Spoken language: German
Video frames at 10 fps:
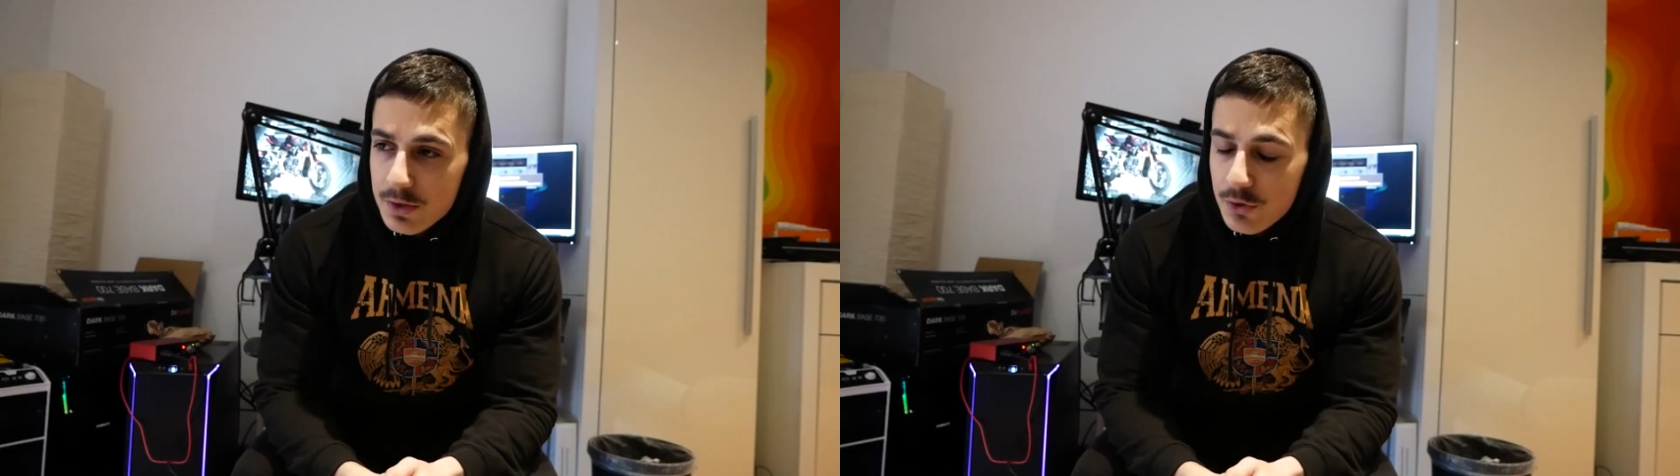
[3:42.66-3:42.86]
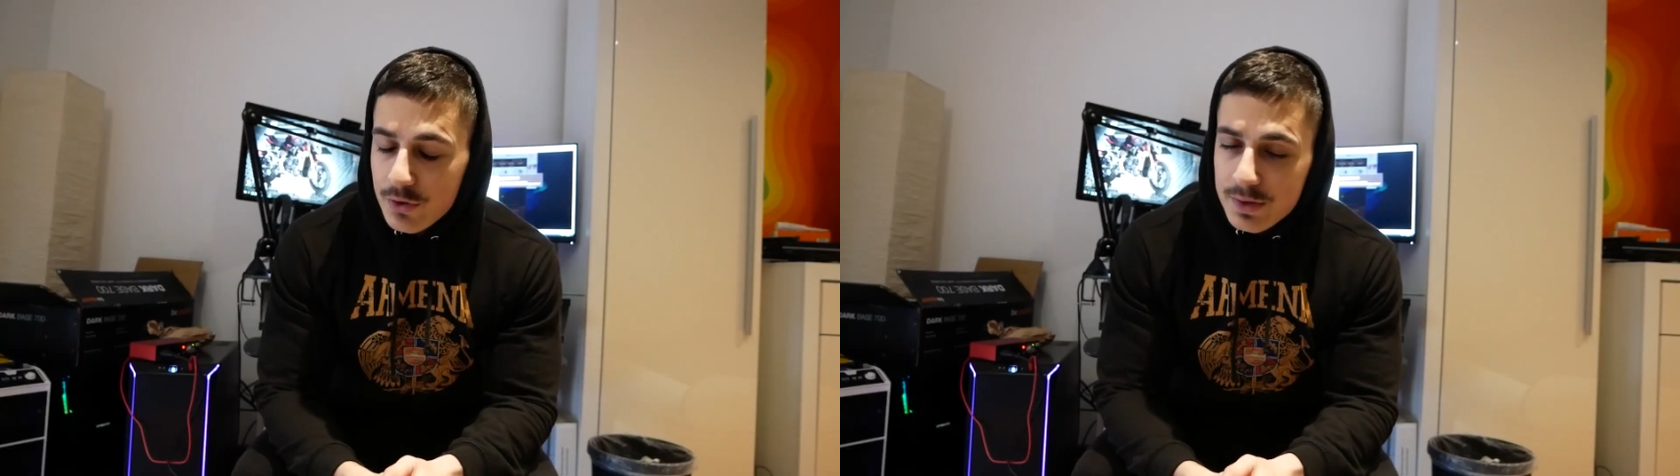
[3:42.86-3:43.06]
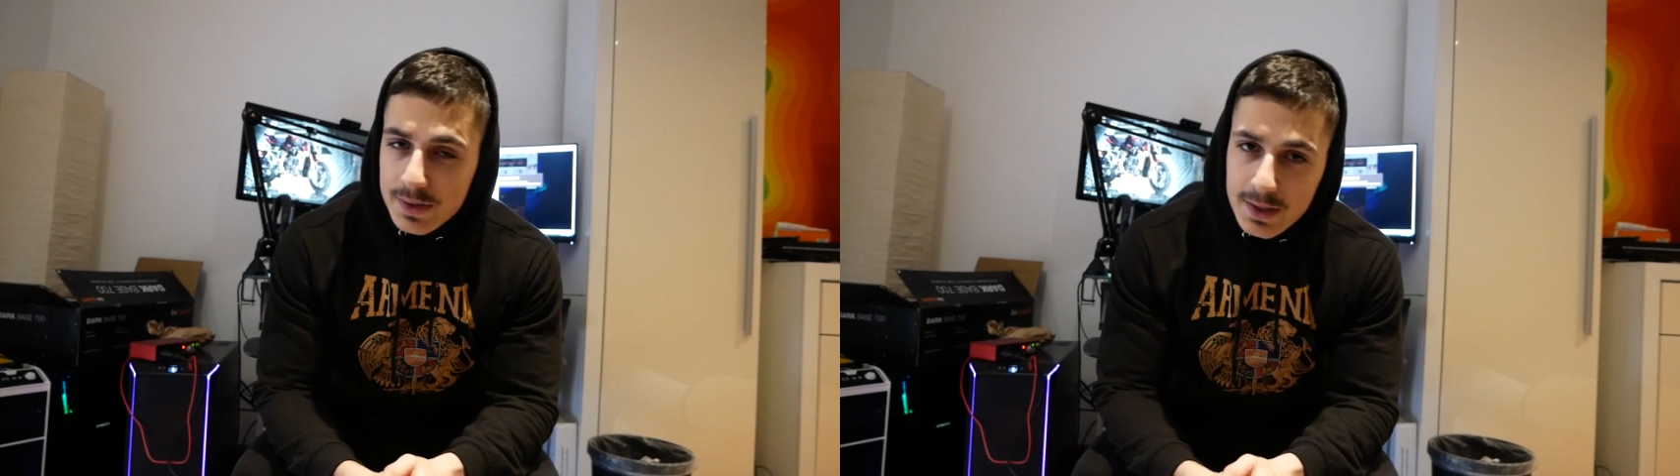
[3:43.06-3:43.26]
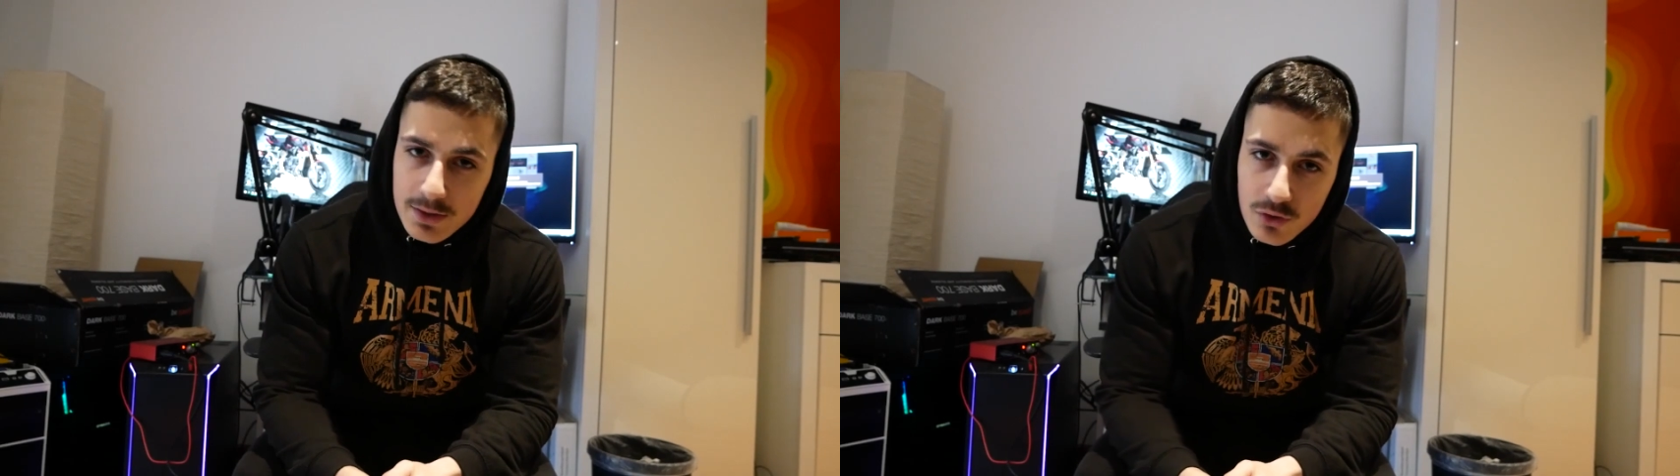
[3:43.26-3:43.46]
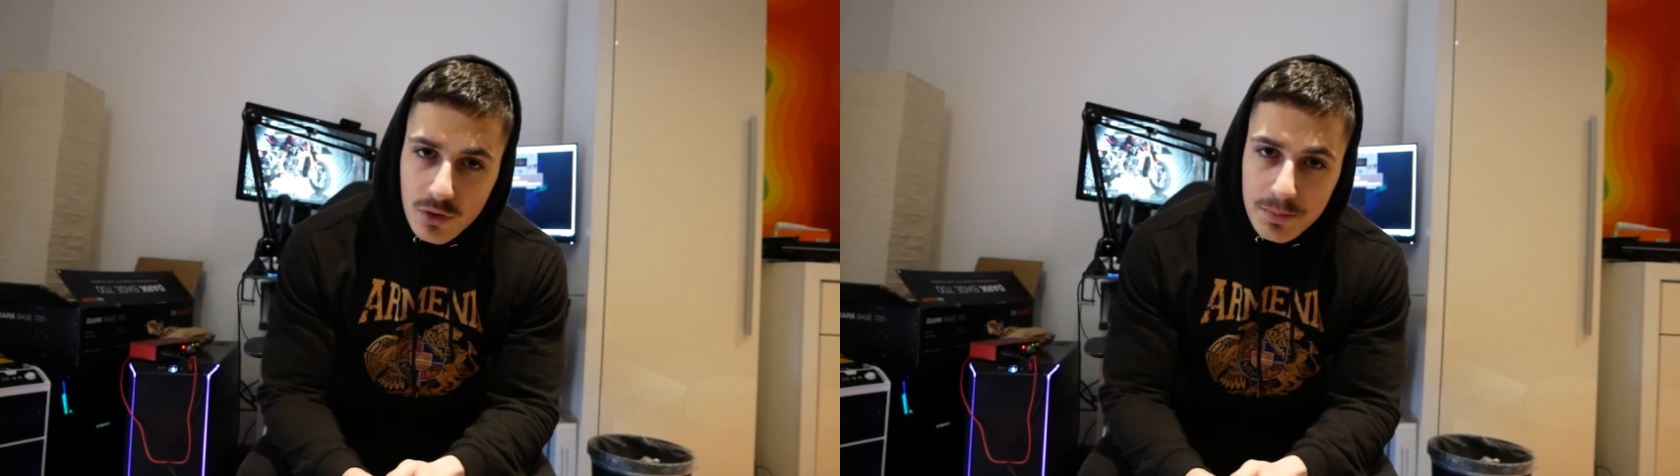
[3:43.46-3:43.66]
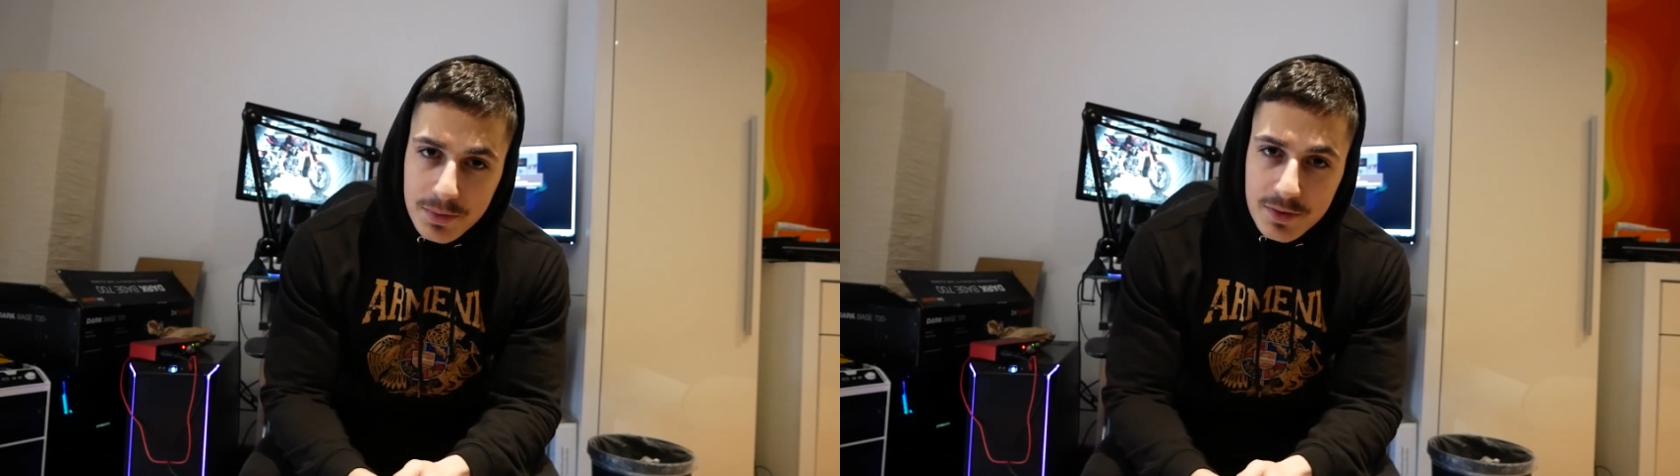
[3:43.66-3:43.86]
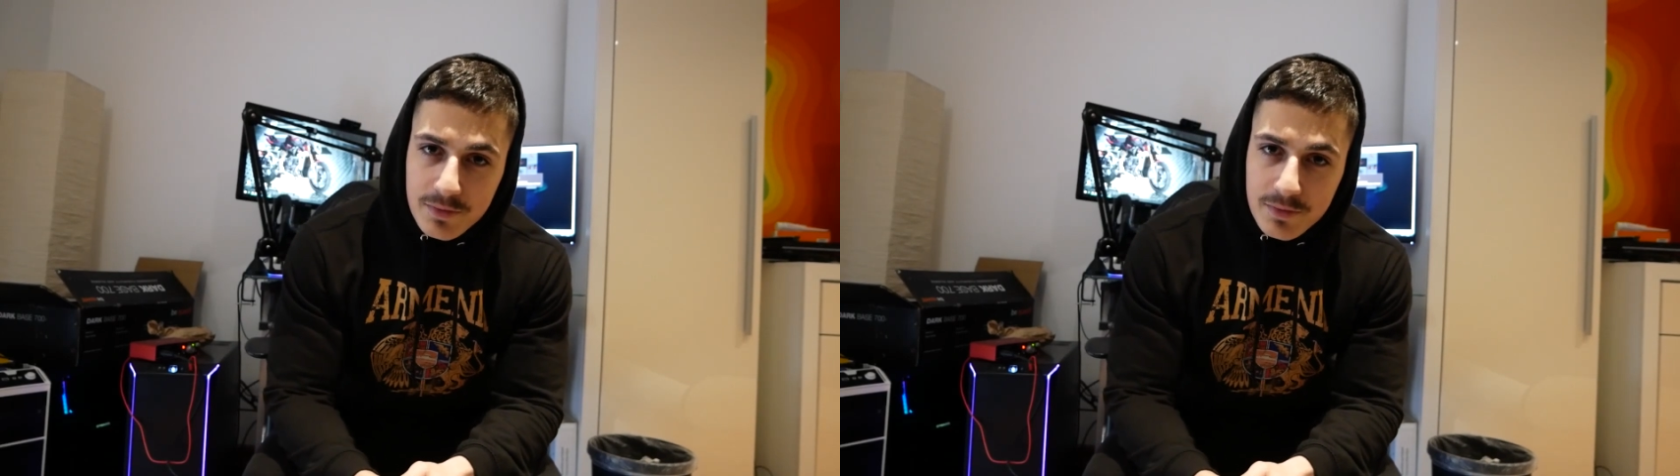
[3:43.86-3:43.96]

Ihr könnt ja gerne noch ein bisschen